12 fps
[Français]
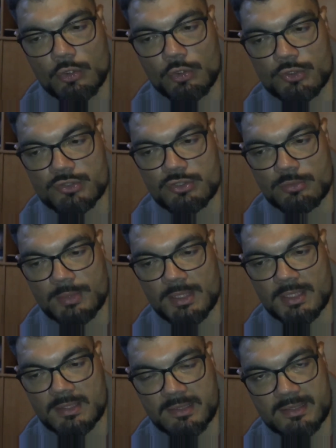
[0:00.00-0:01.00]
le
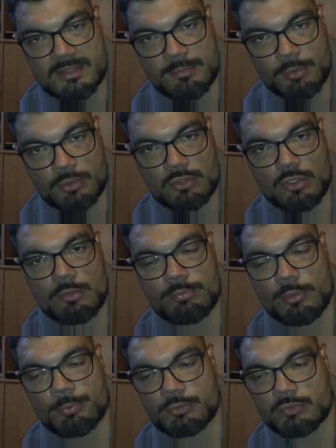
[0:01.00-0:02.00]
sommeil est très important
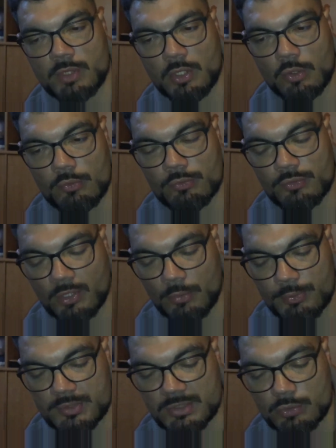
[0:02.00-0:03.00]
pour pouvoir faire
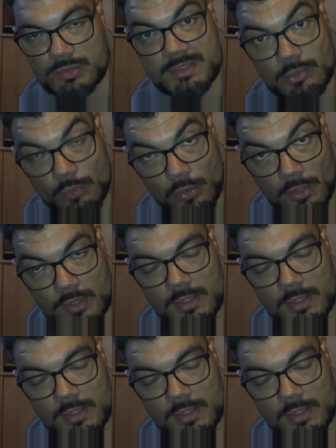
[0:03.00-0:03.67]
reposer nos cellules.